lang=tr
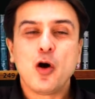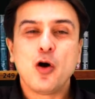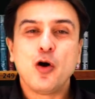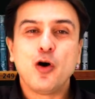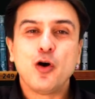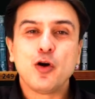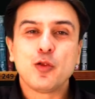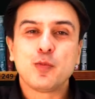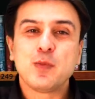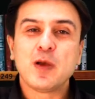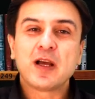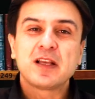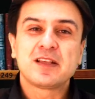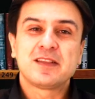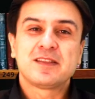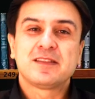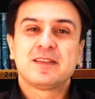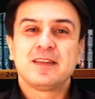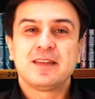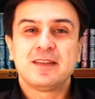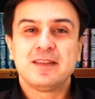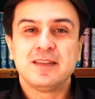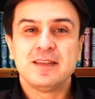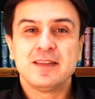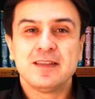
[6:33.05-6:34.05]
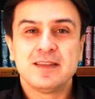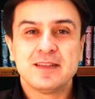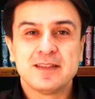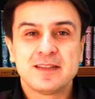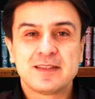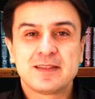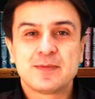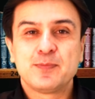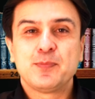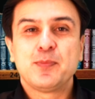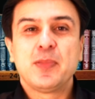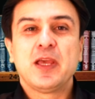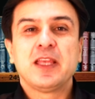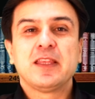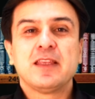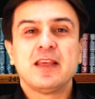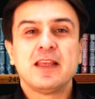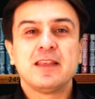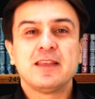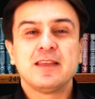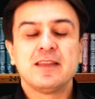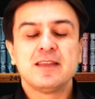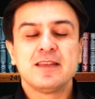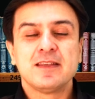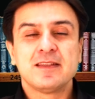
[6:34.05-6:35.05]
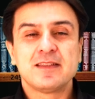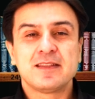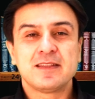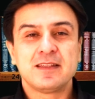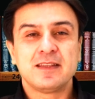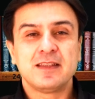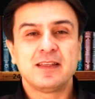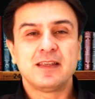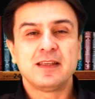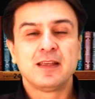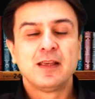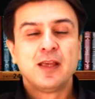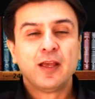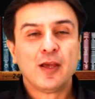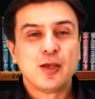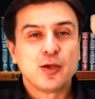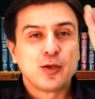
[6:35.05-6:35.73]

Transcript: olmak istediğiniz bedeninizi,